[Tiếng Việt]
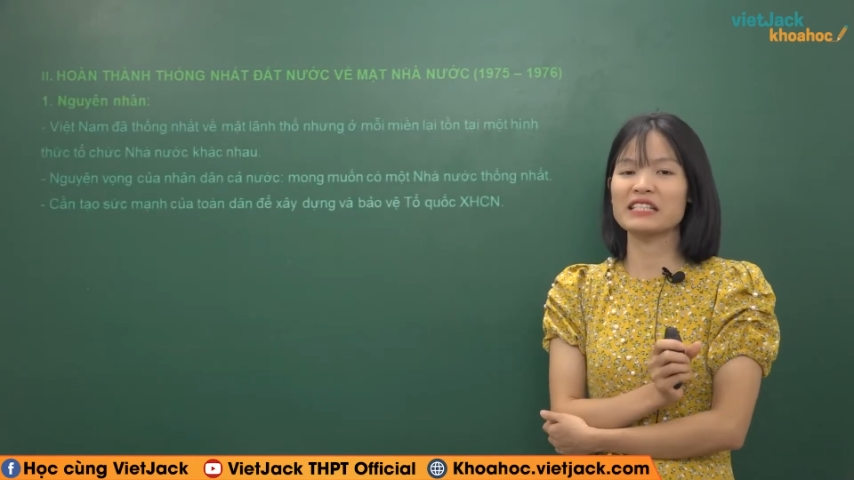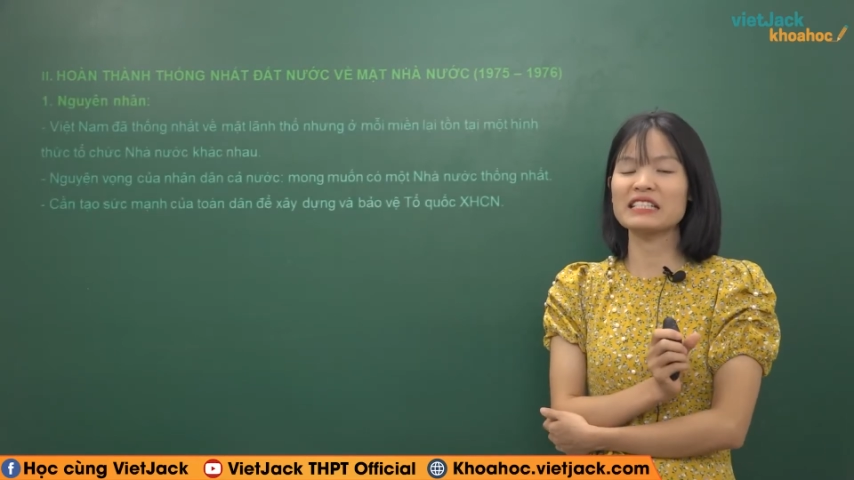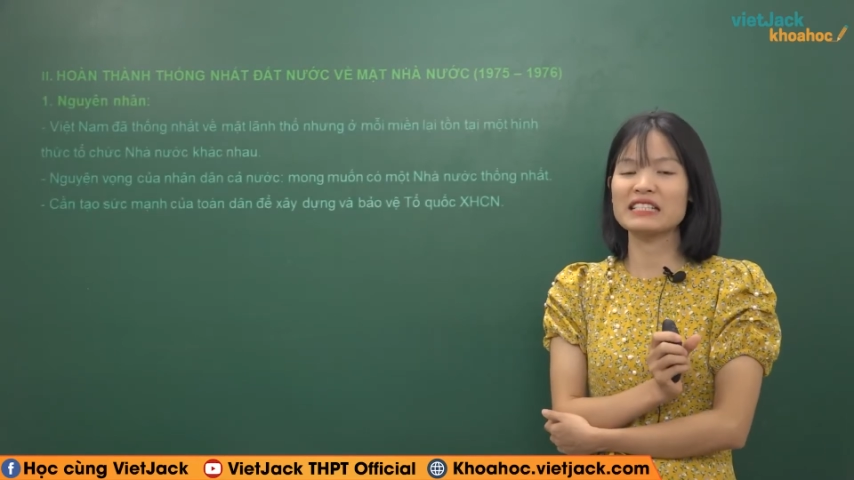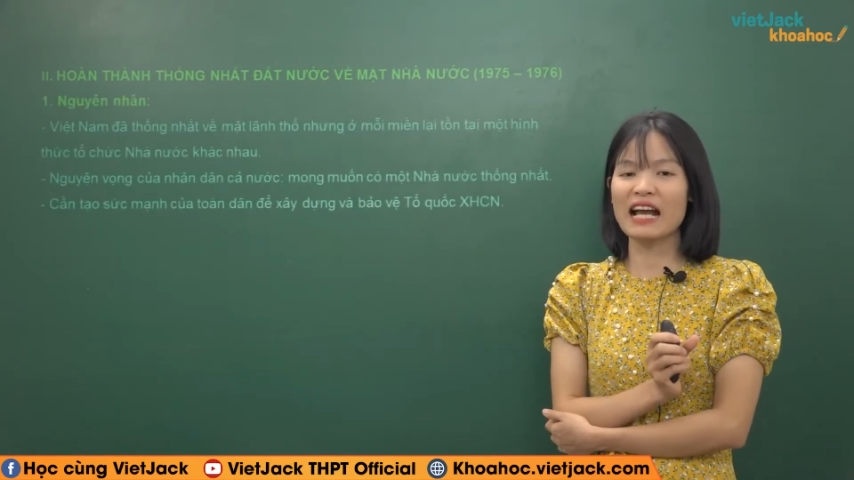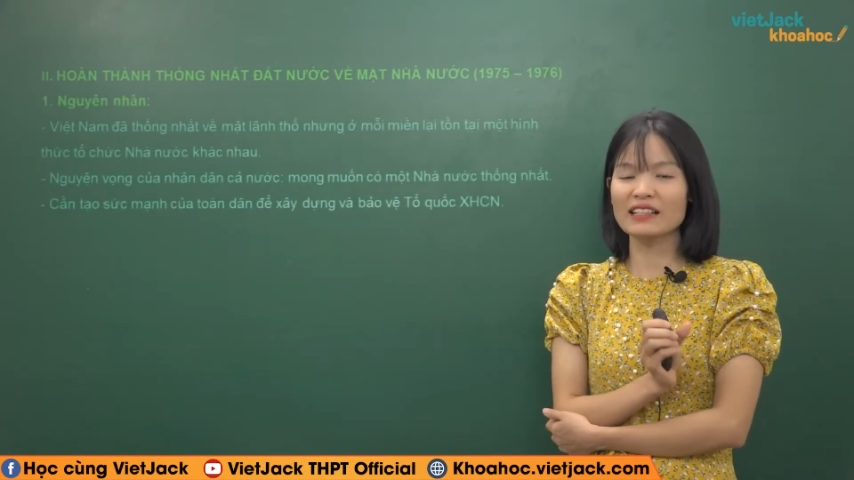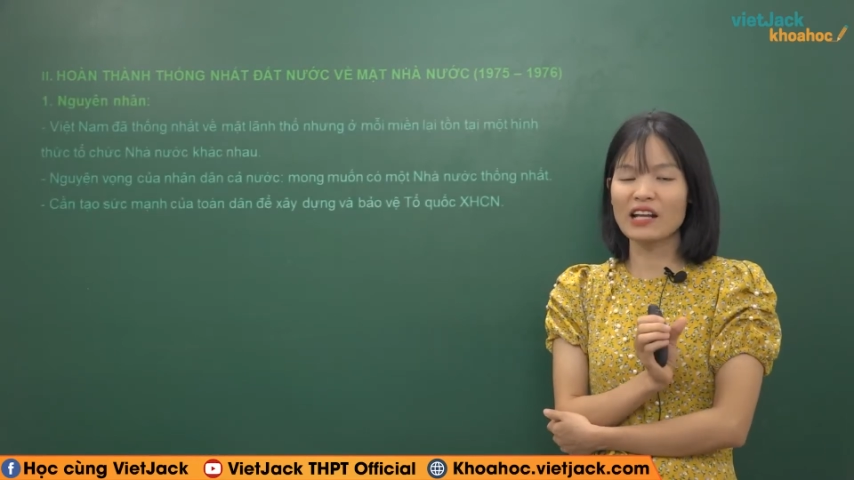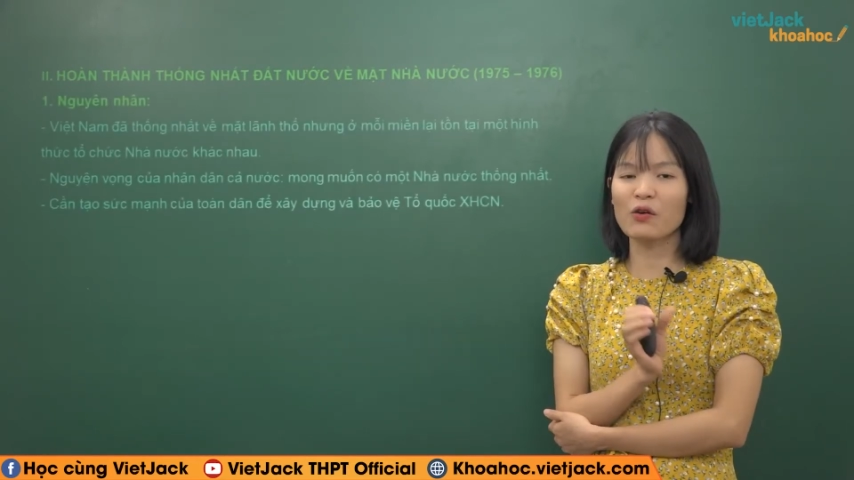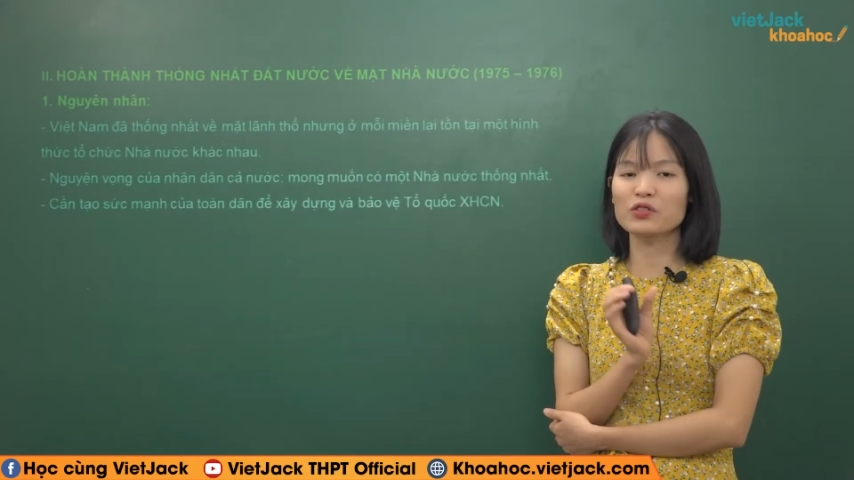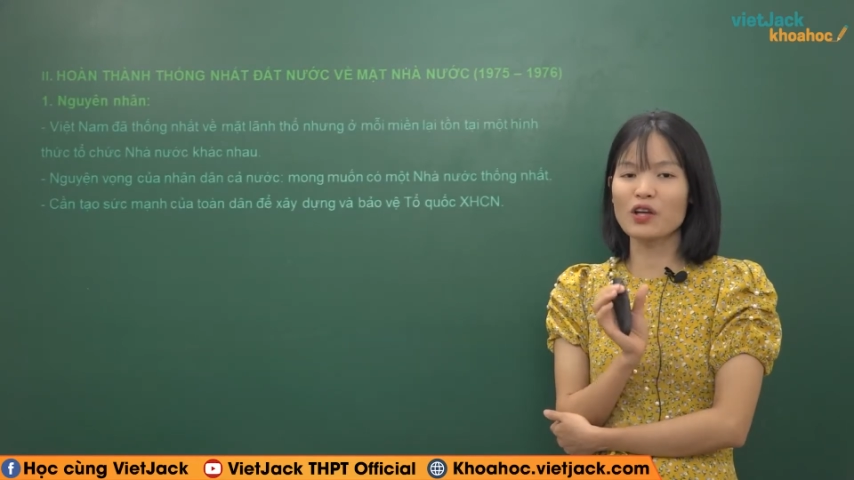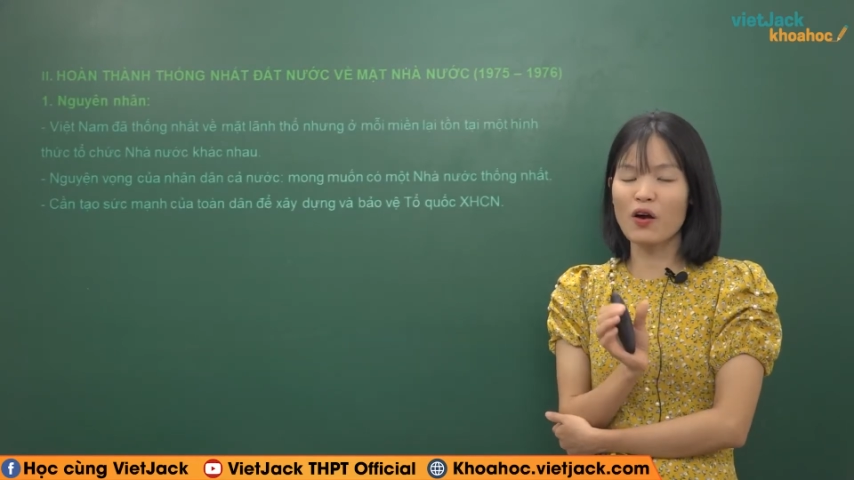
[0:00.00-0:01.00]
chính trị khác
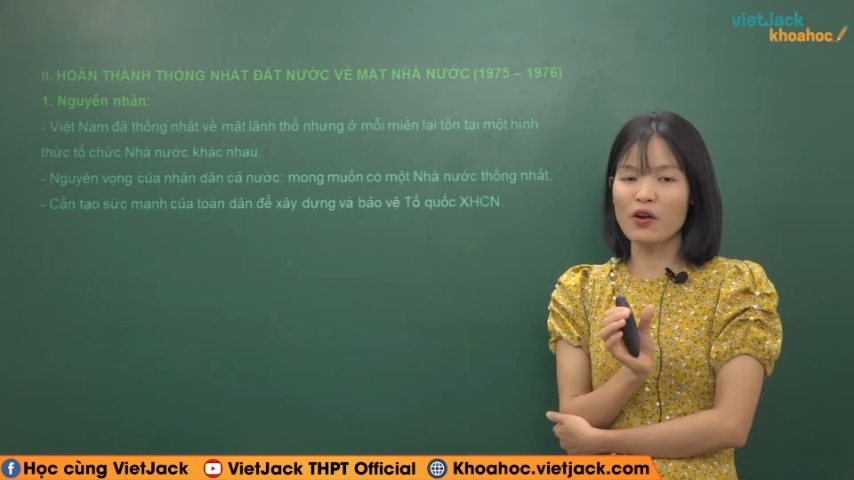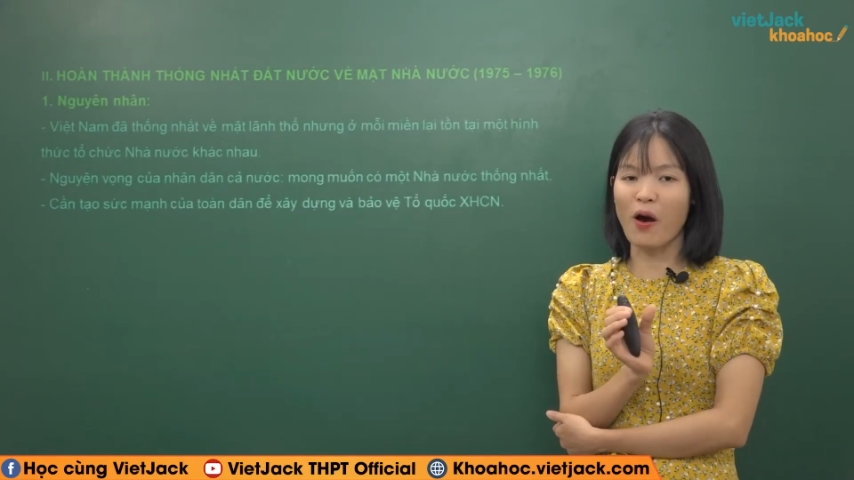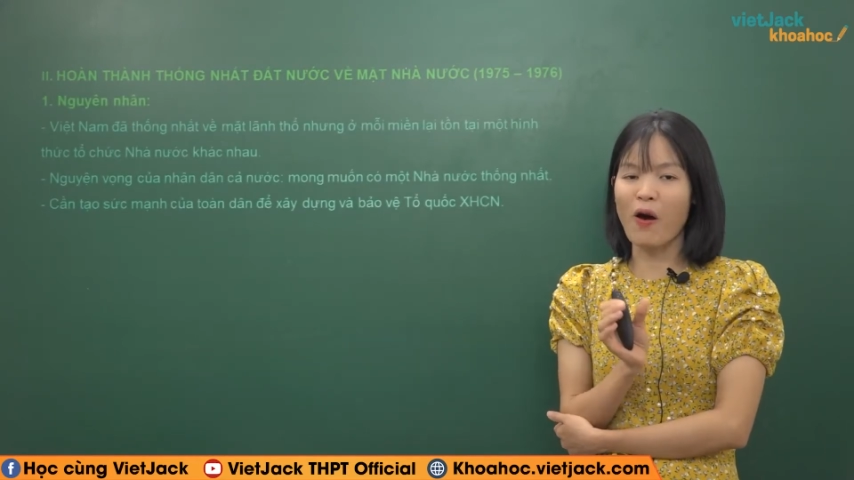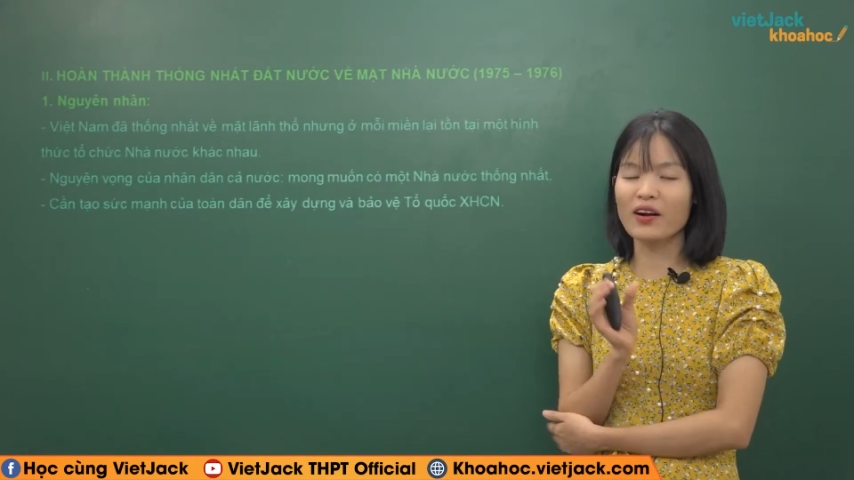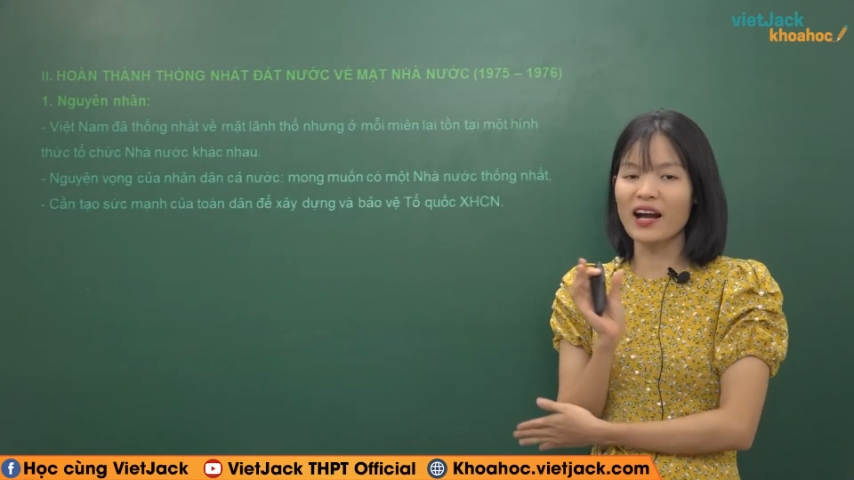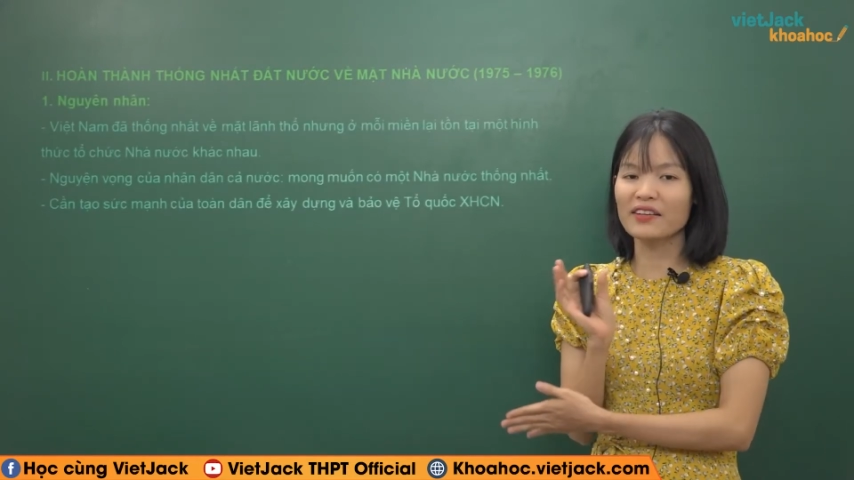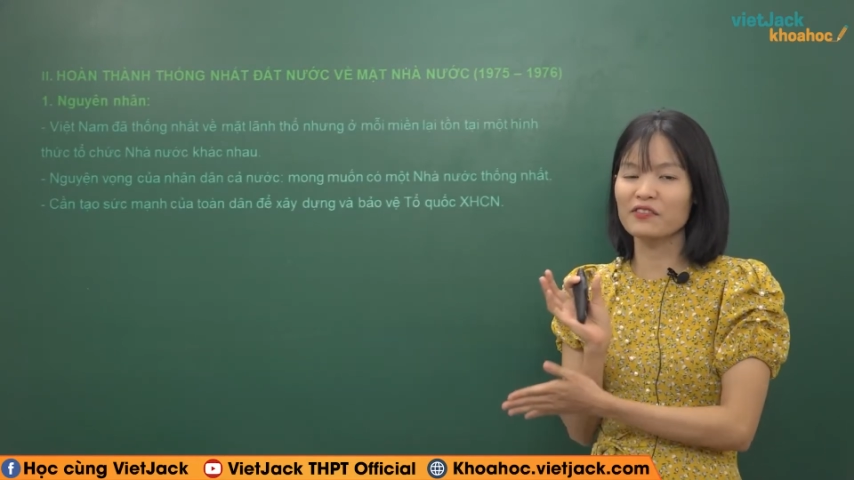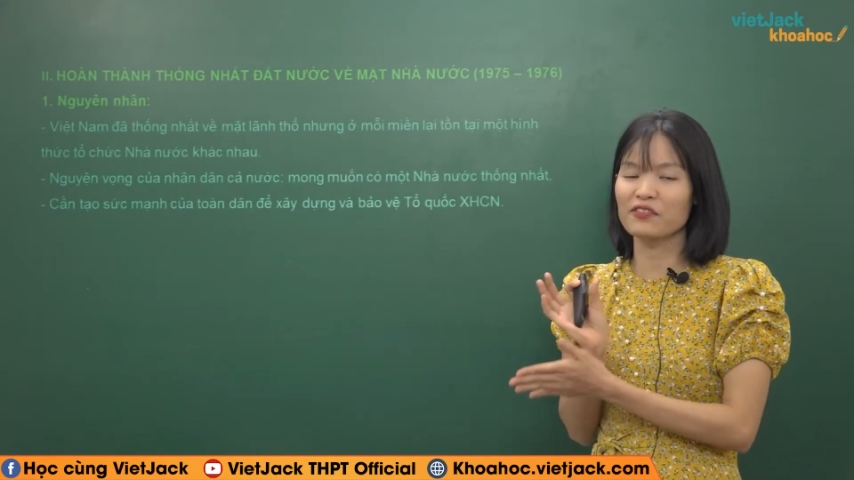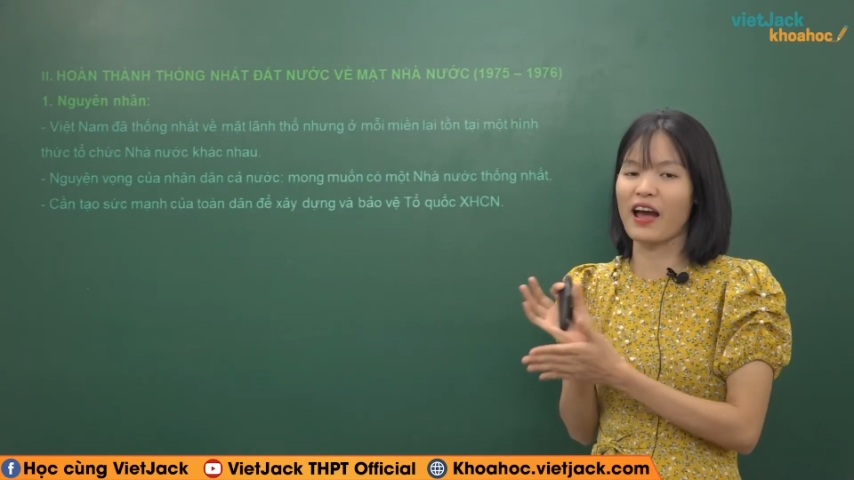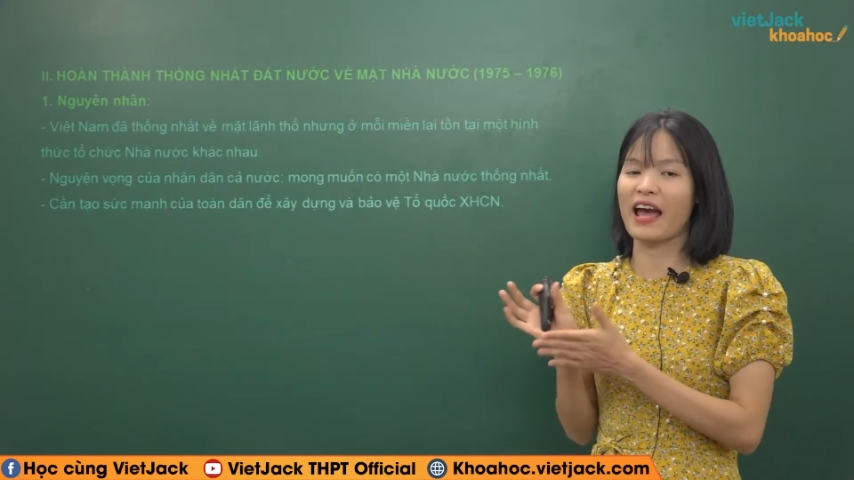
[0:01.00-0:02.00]
nhau do đó
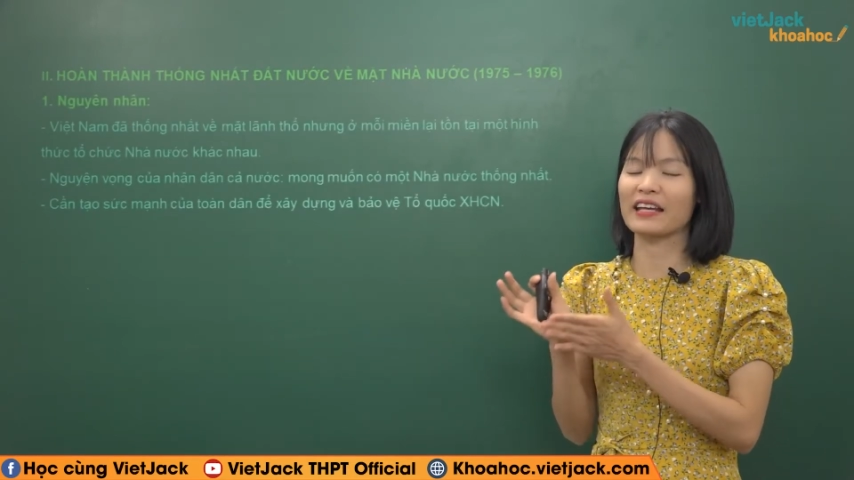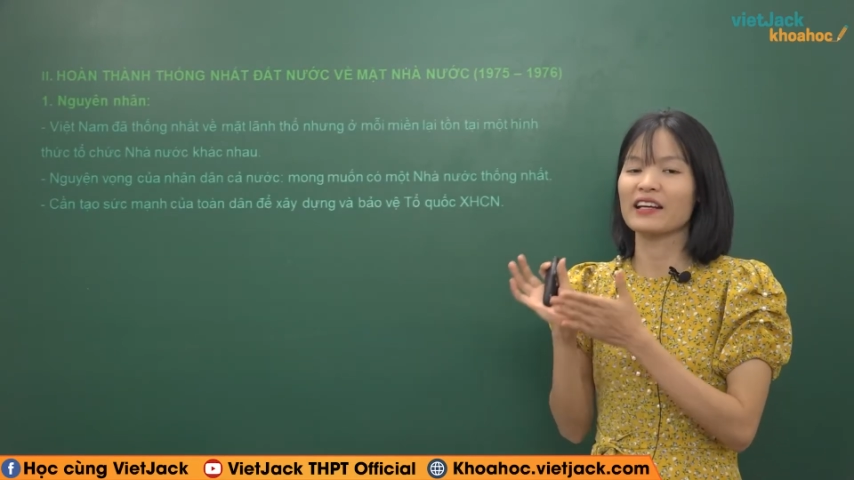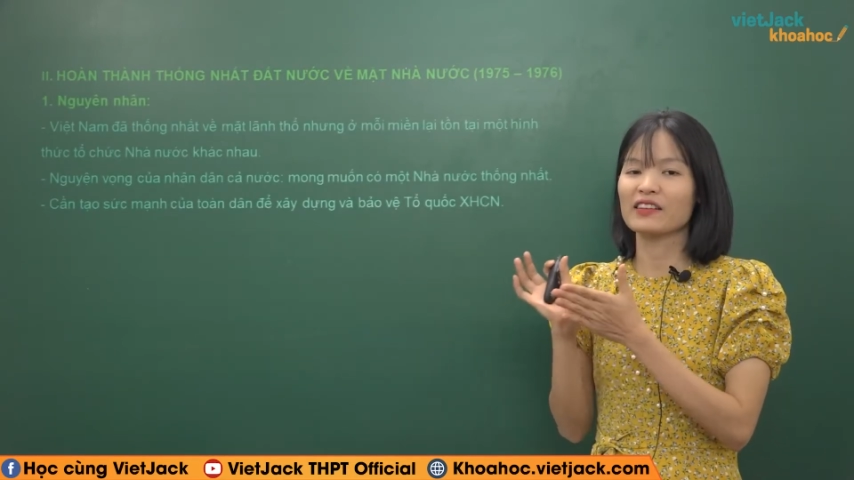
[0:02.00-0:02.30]
cần phải